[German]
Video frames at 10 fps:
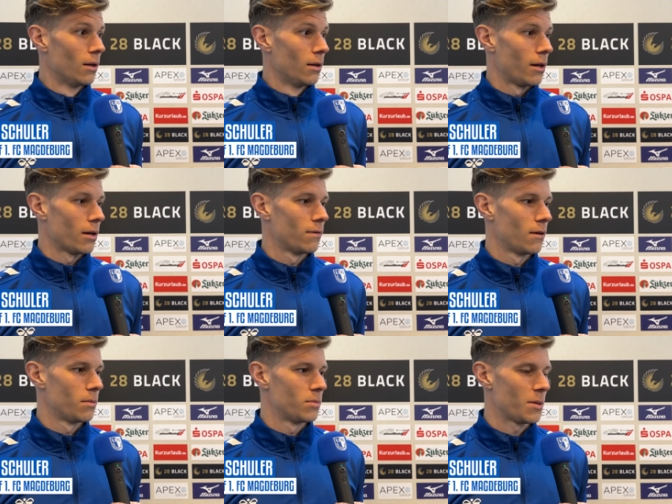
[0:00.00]
ja,
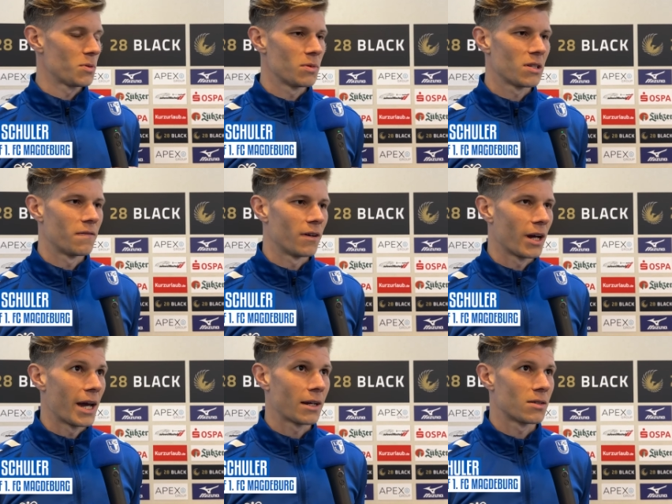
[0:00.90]
selbst ein bisschen
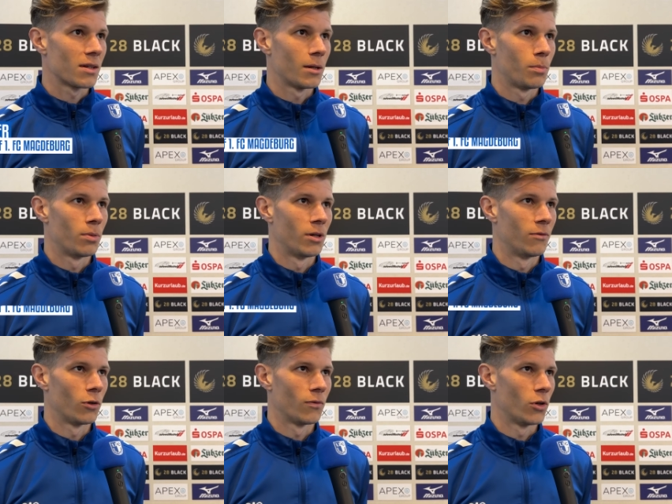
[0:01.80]
vergeigt. Deshalb äh,
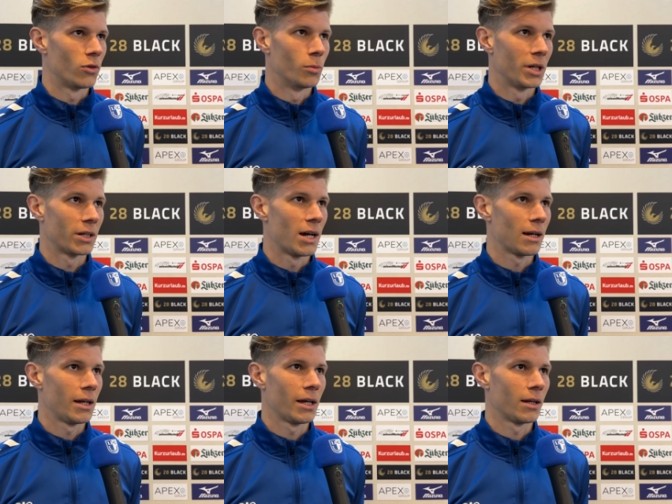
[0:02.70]
wollten wir heute unbedingt
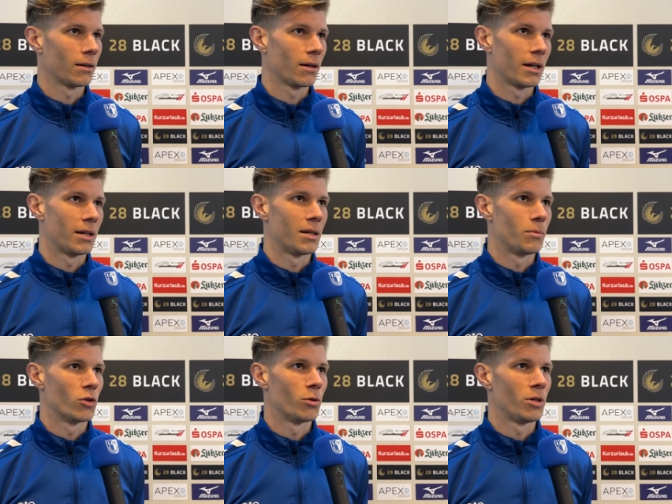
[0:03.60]
nachlegen. Gerade in
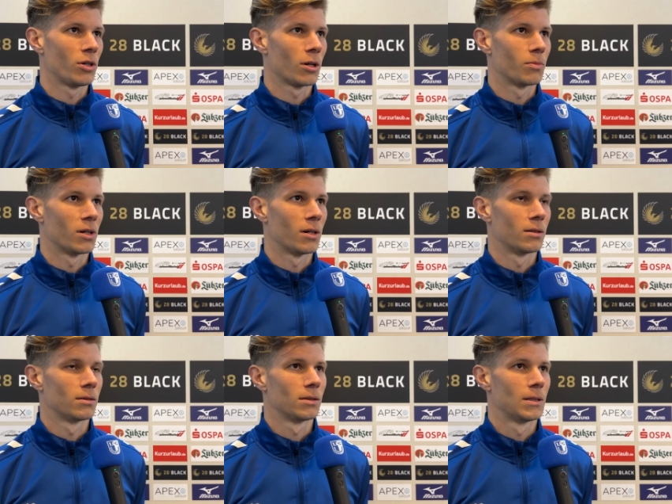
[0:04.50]
dem Derby, ich glaube, da,
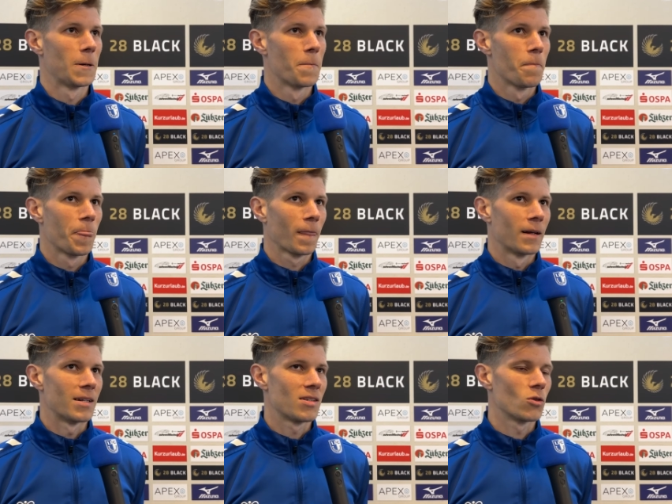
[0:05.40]

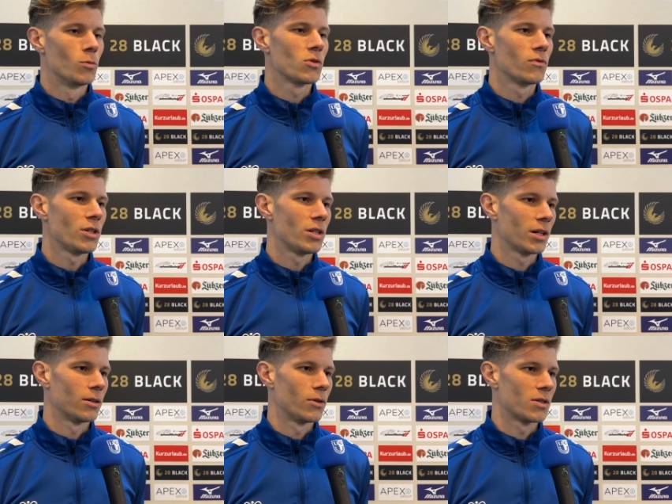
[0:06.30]
da ist es umso
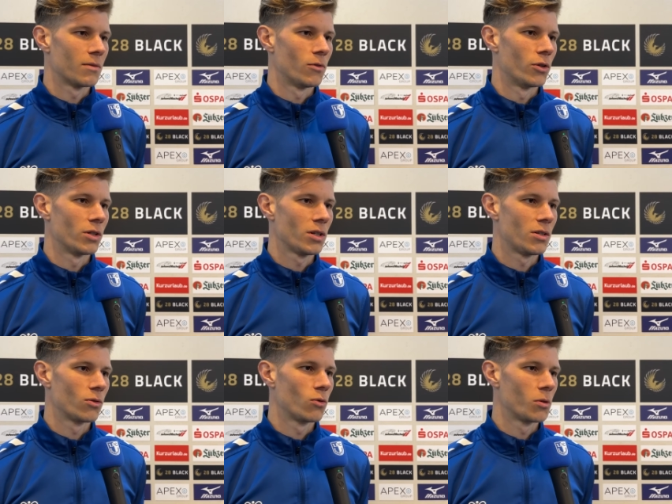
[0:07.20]
wichtiger und das haben wir heute
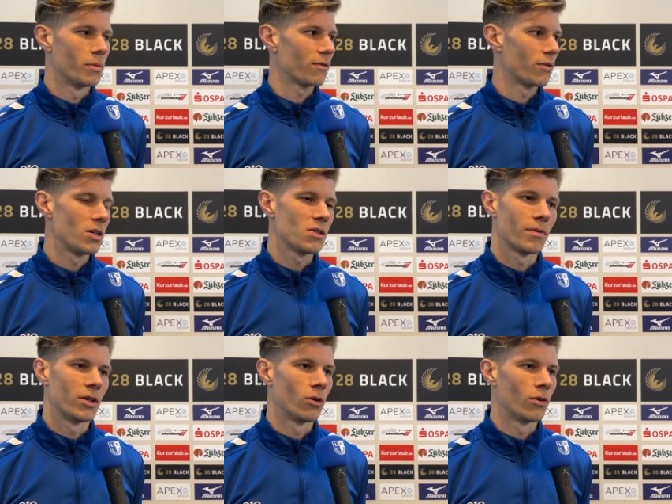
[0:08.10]
richtig gut gemacht. Verdient
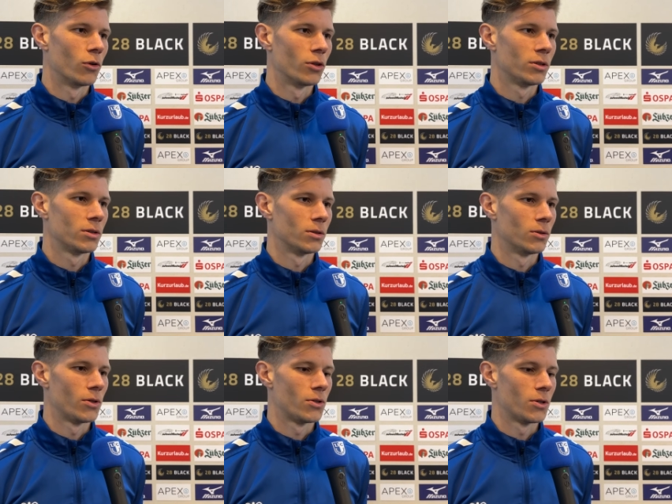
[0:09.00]
2-0 gewonnen
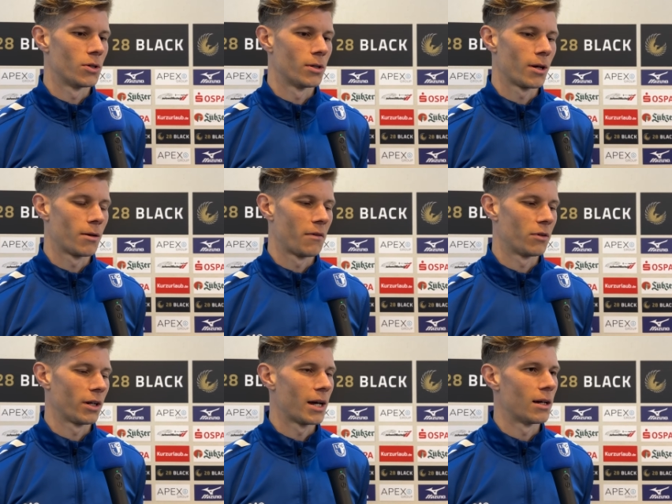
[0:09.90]
und äh, ja, einfach
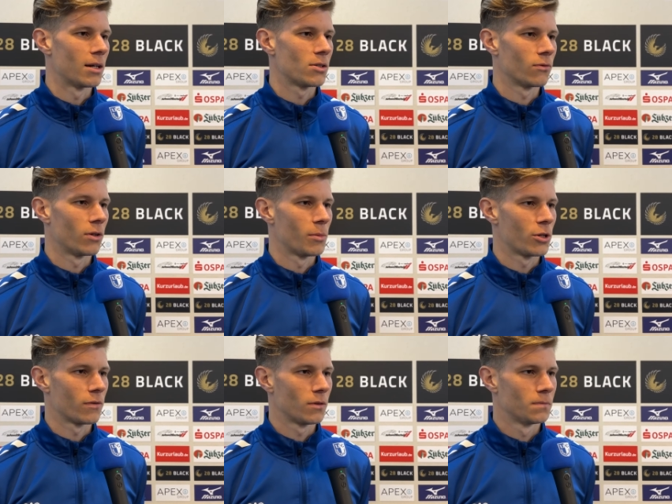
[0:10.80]
eine geile Leistung von der
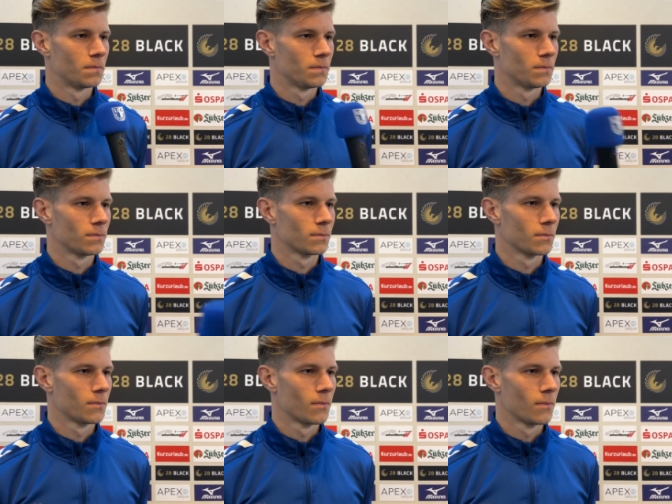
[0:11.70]
Mannschaft. Ja,
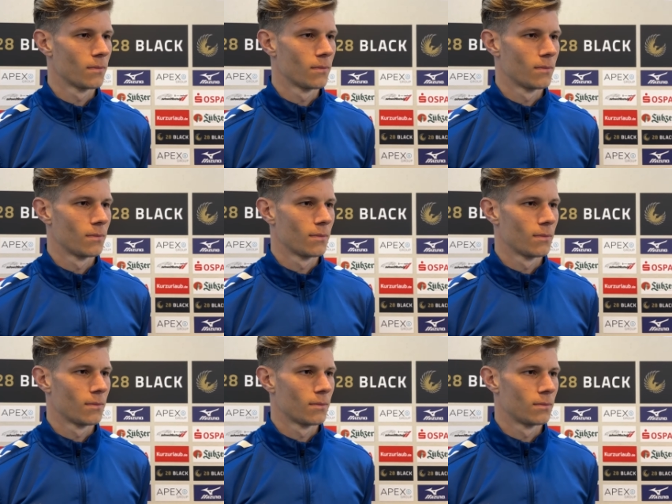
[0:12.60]
du hast dann den wichtigen
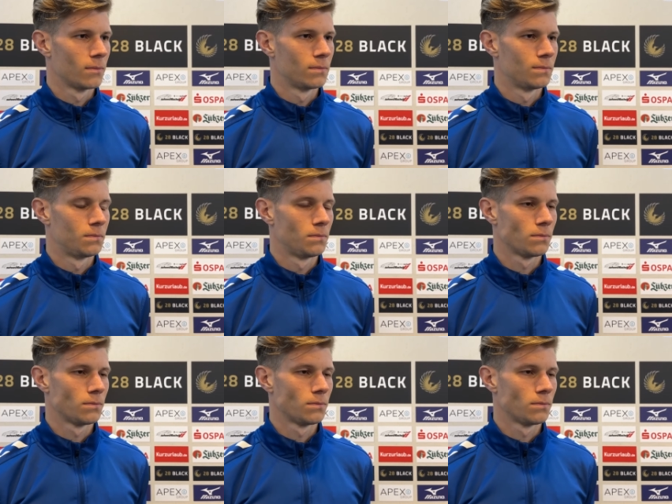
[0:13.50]
Führungstreffer